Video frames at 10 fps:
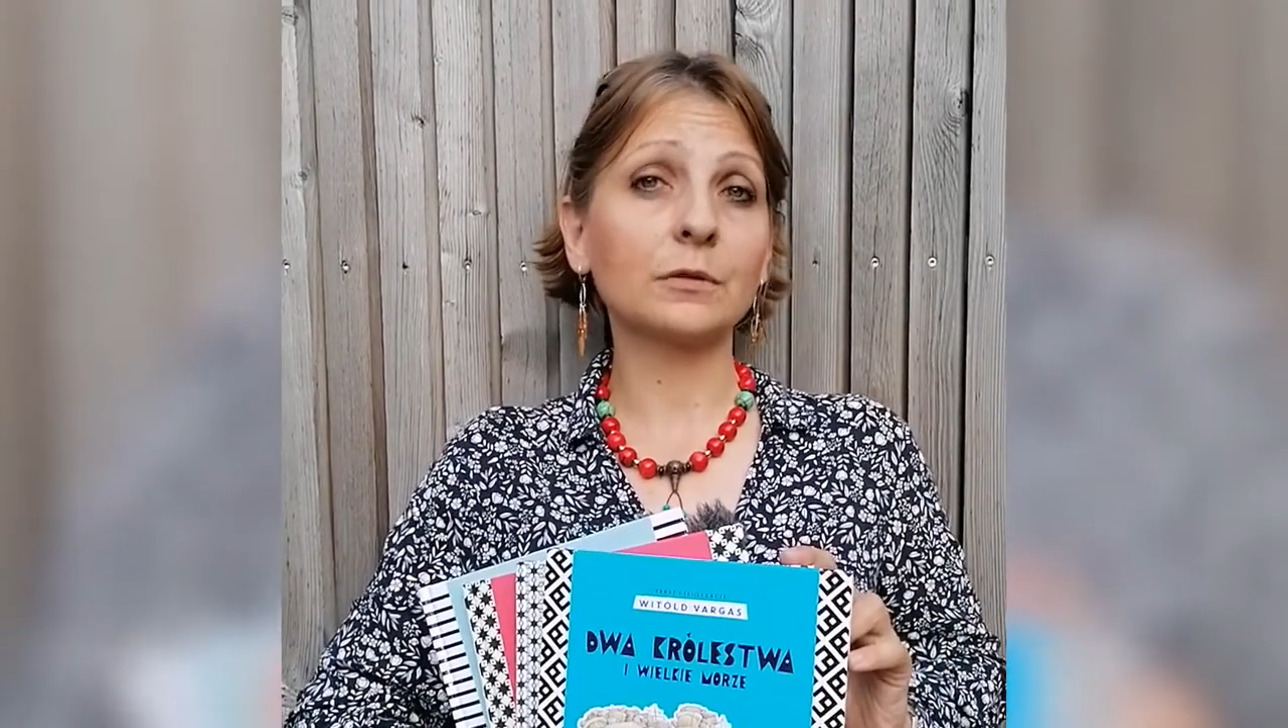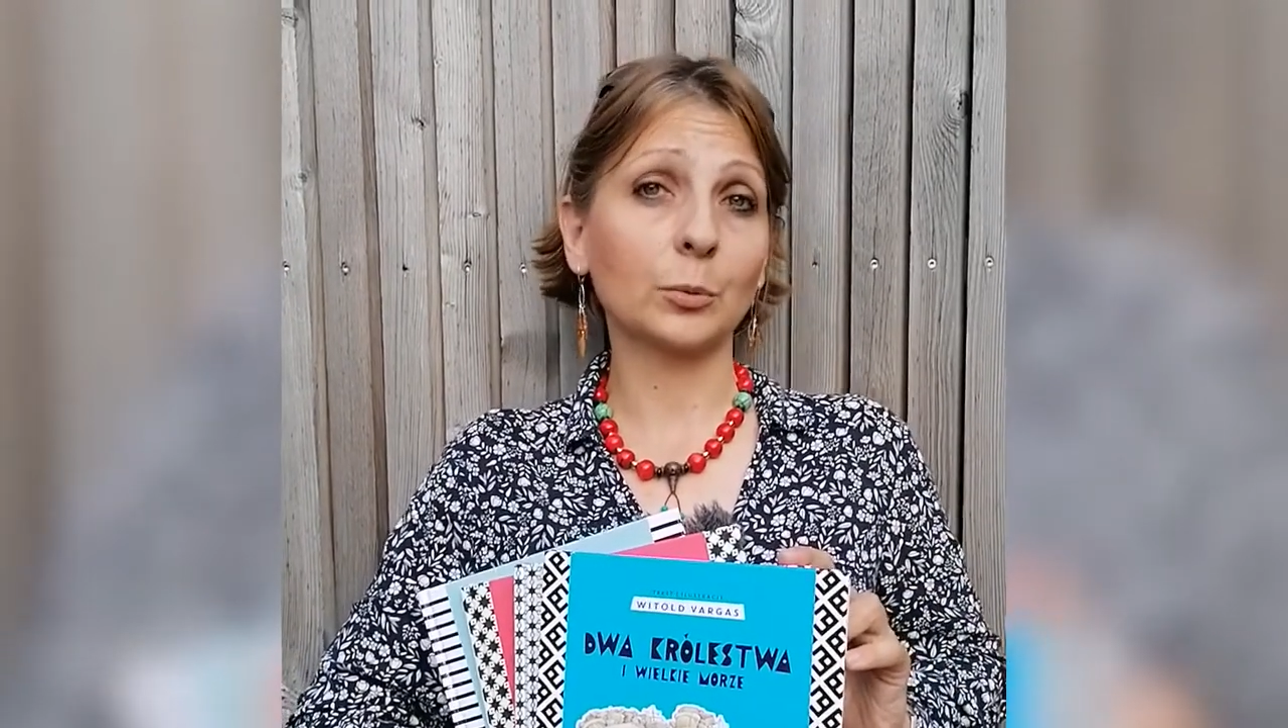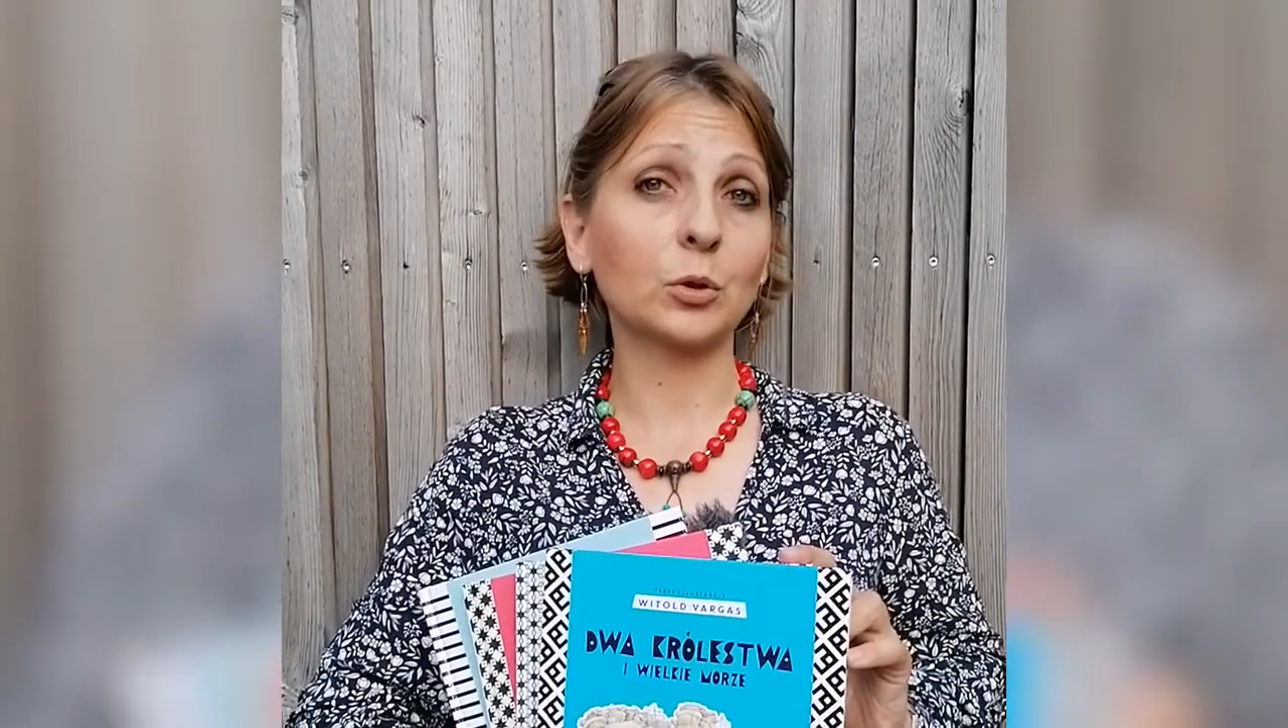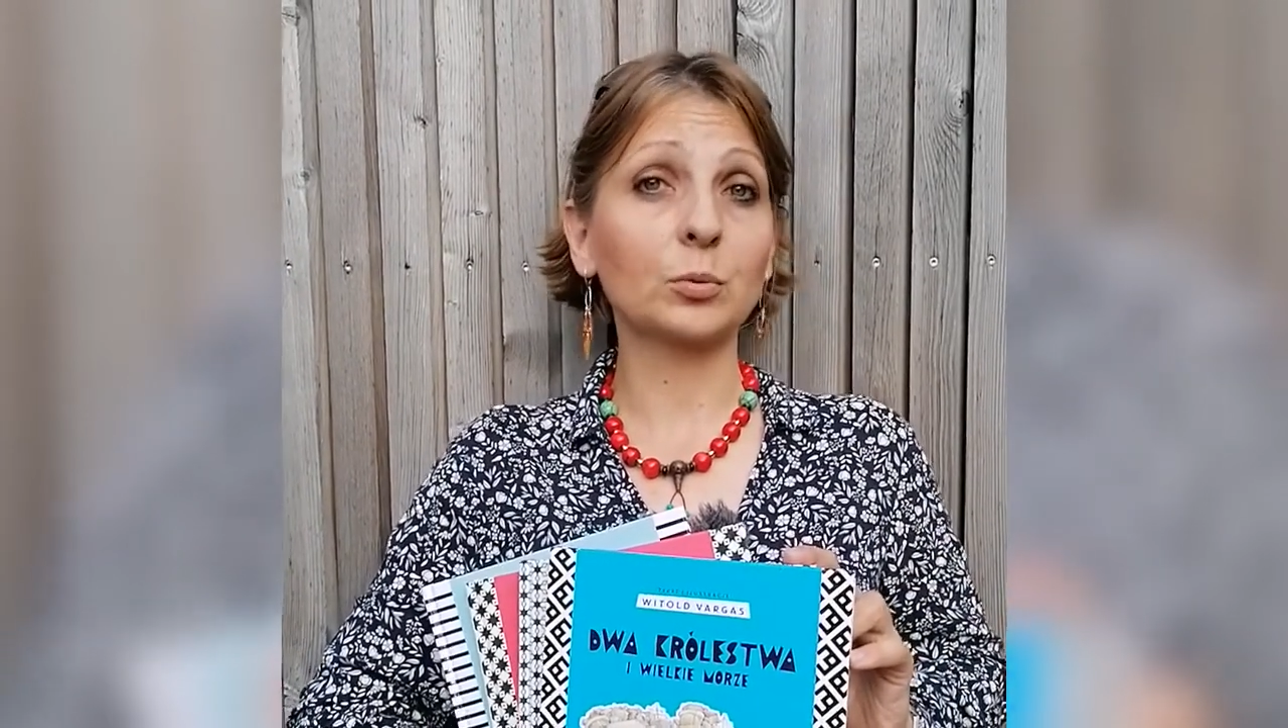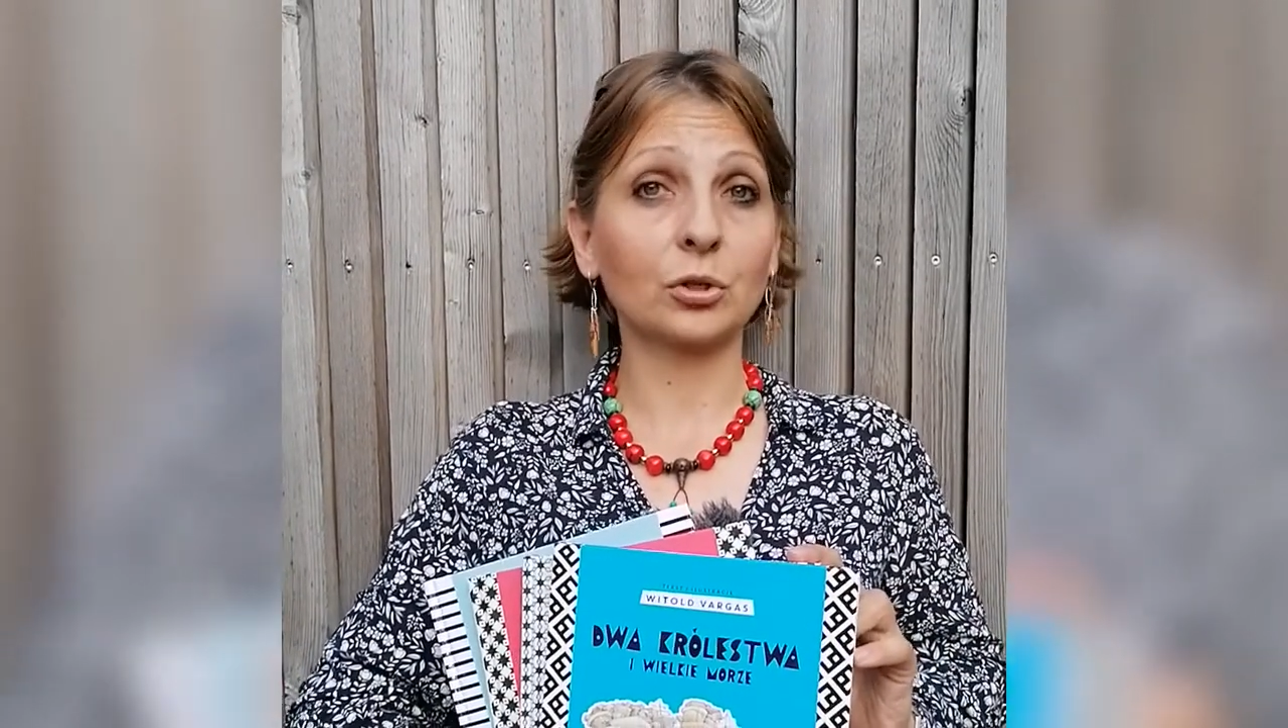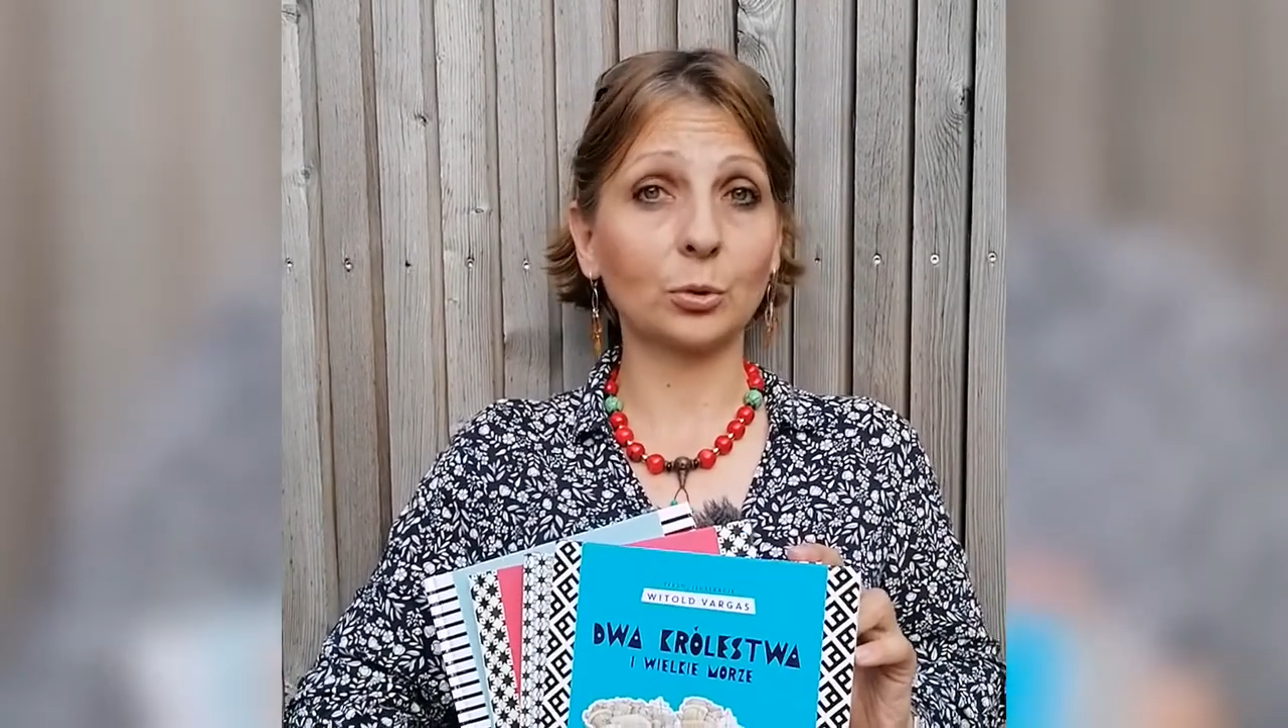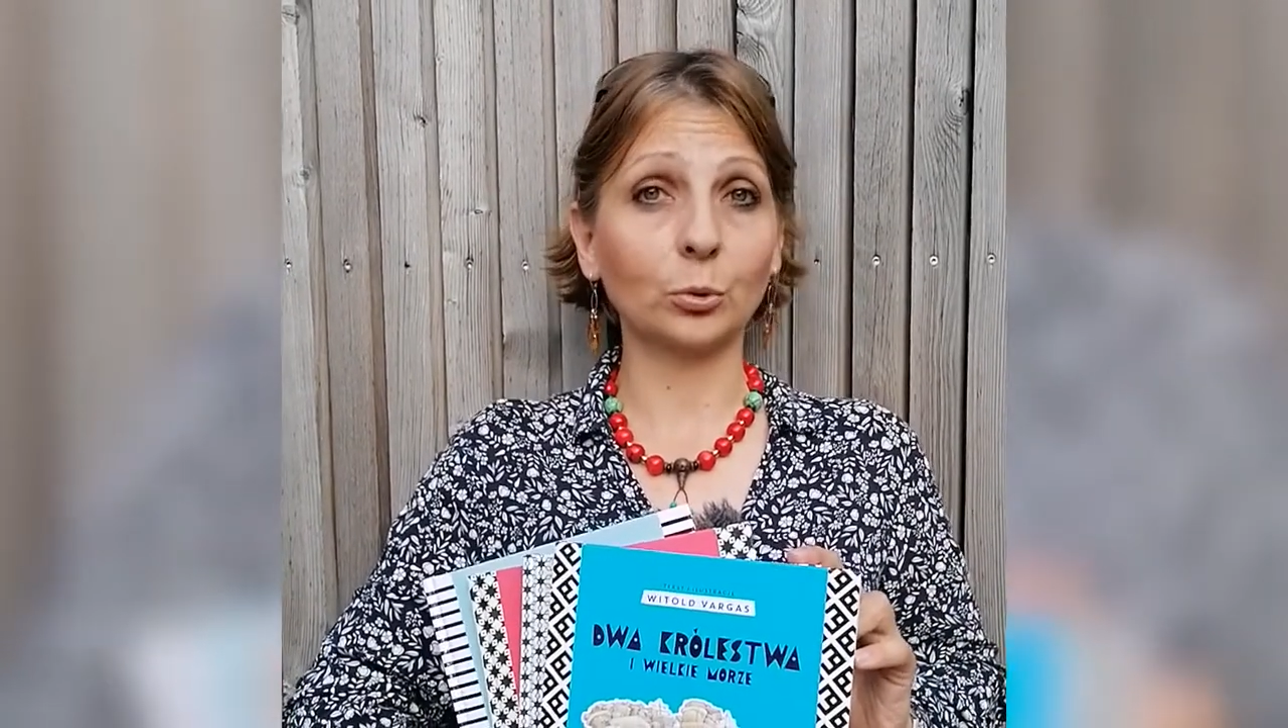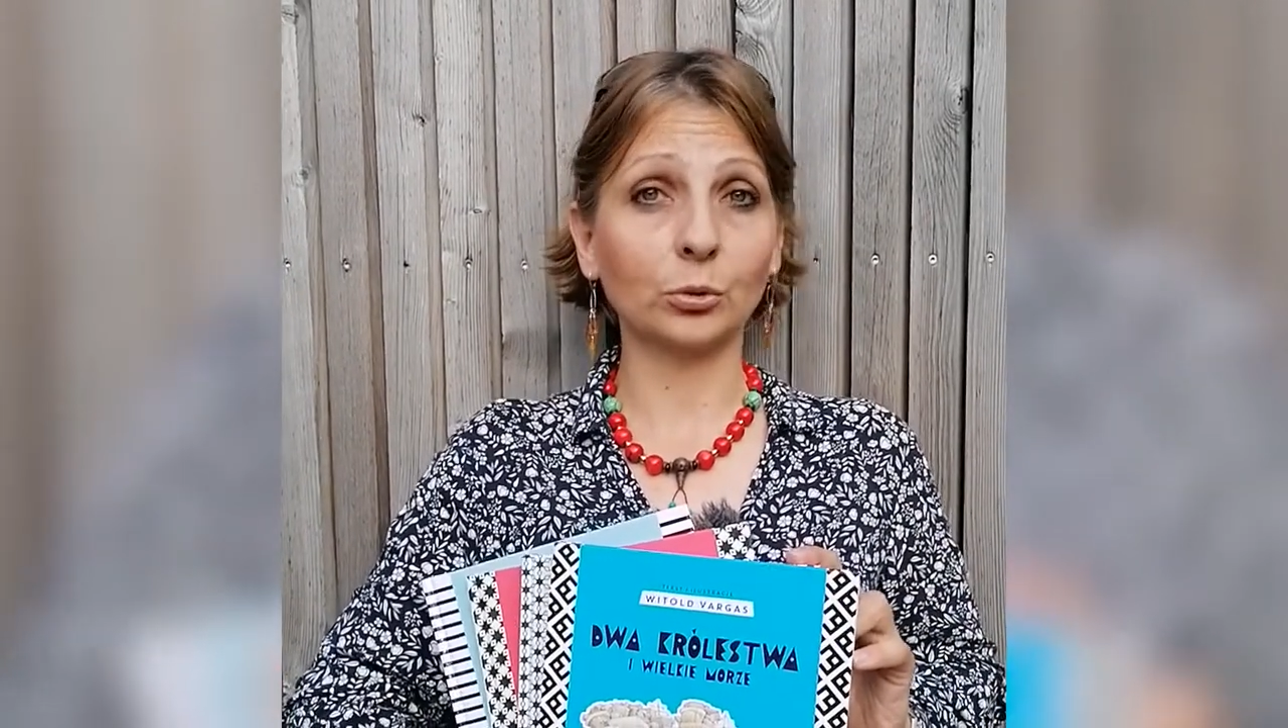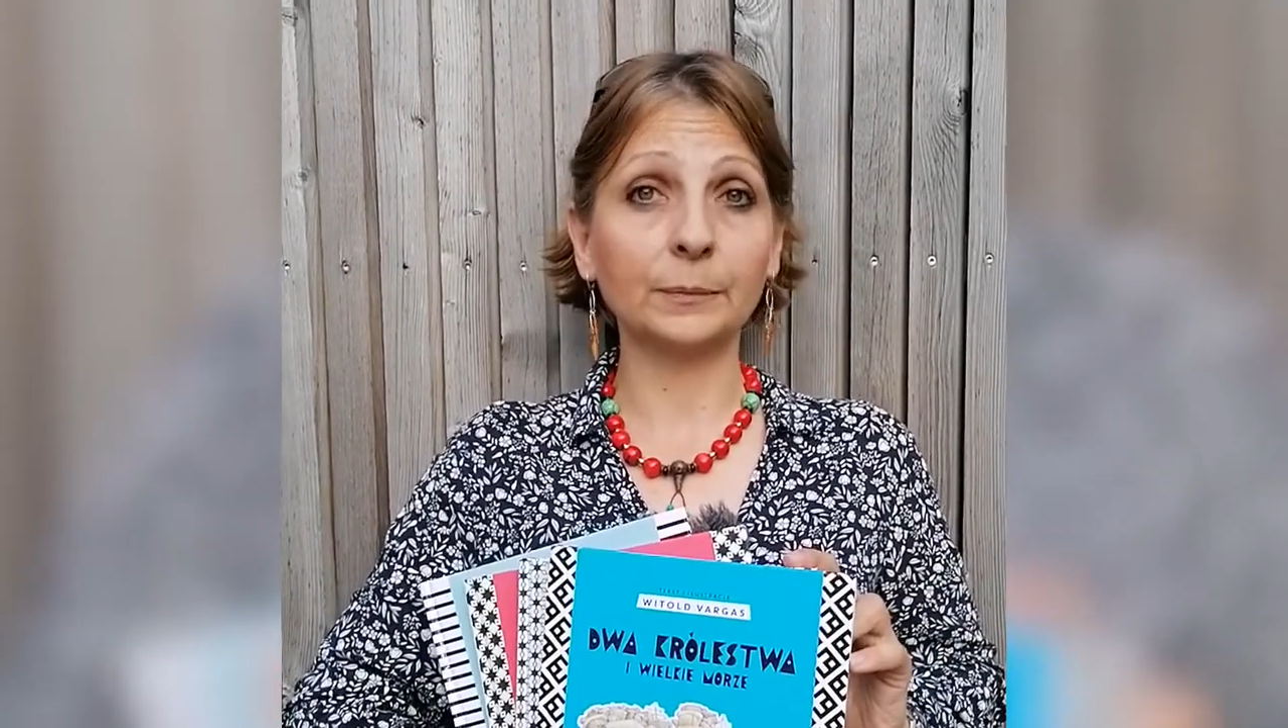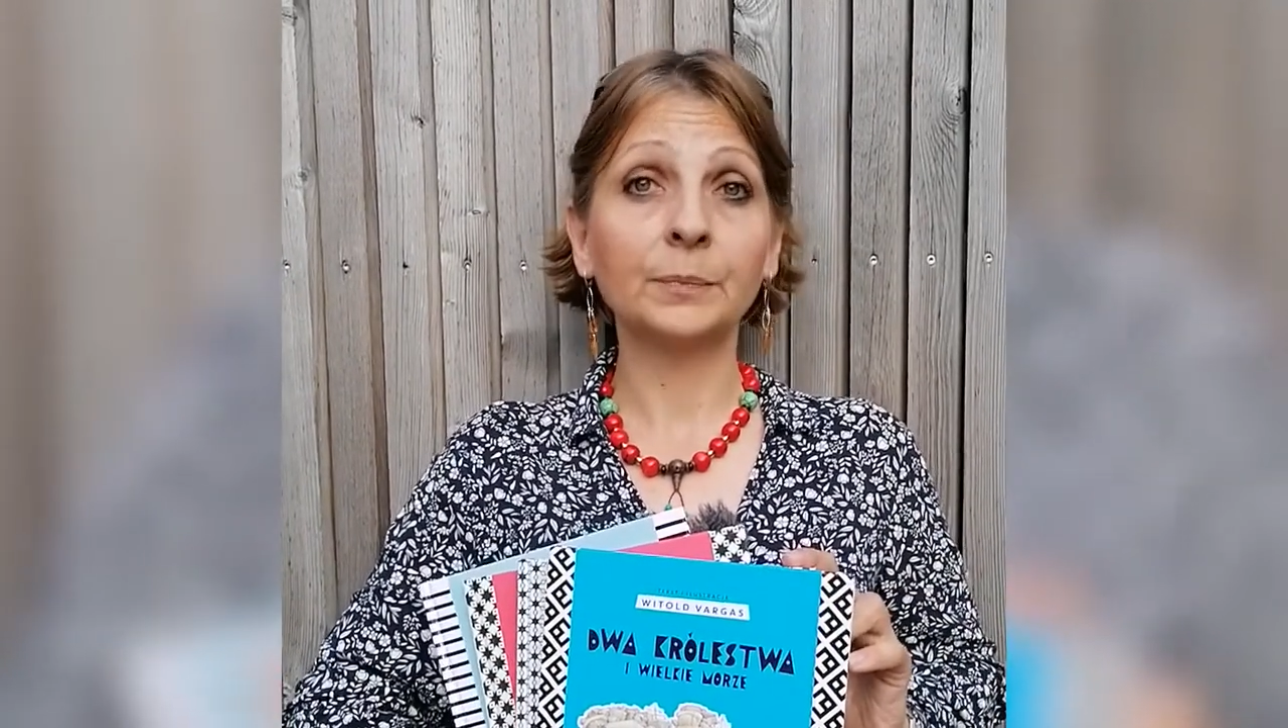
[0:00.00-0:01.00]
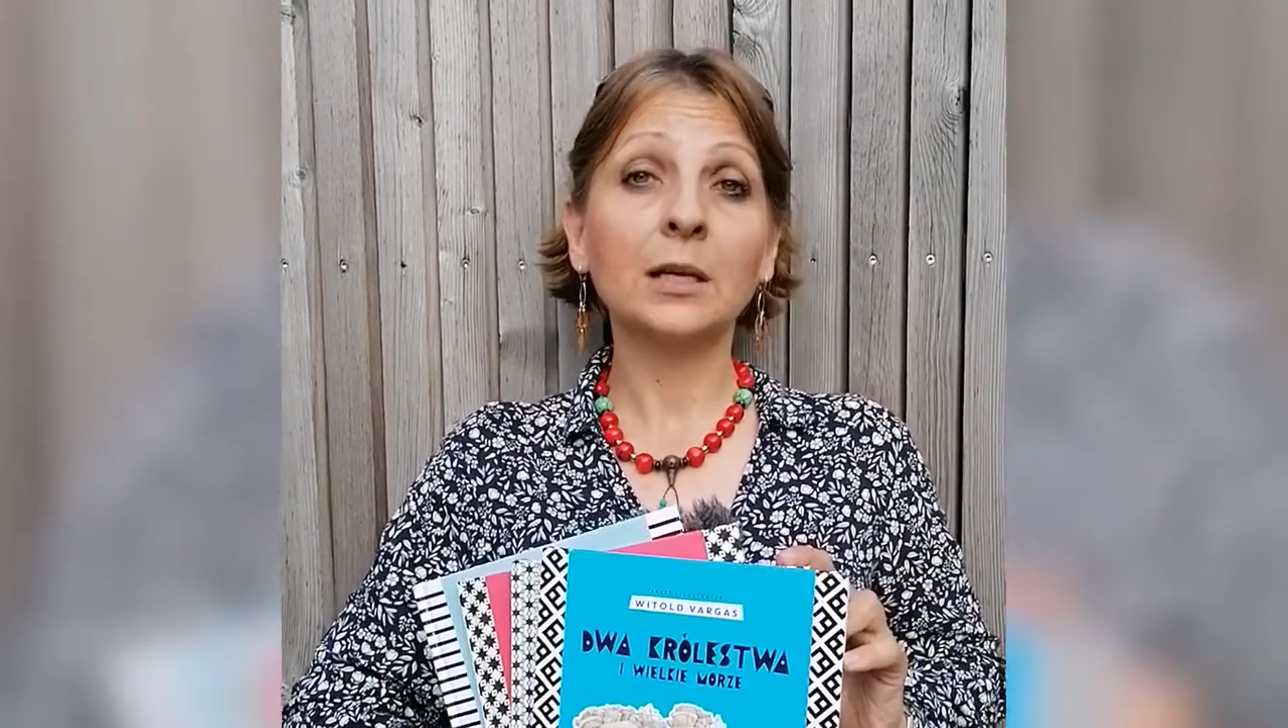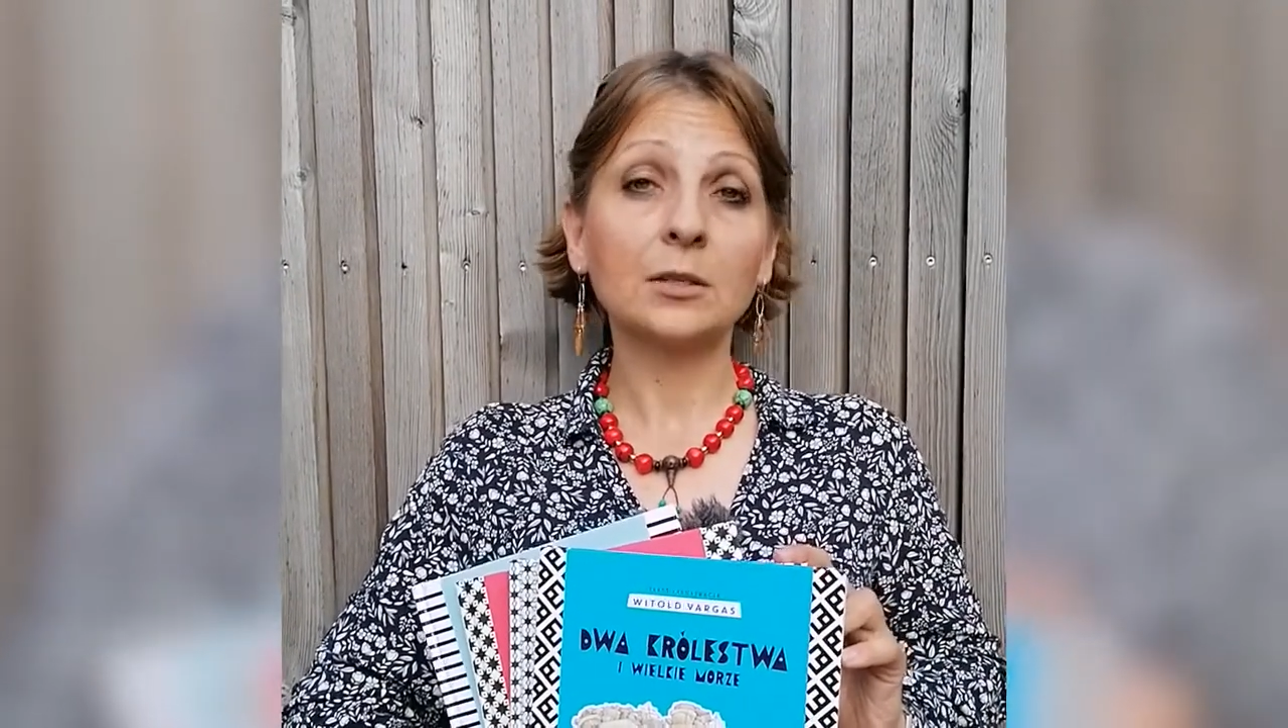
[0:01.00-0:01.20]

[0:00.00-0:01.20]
sposób szczególny.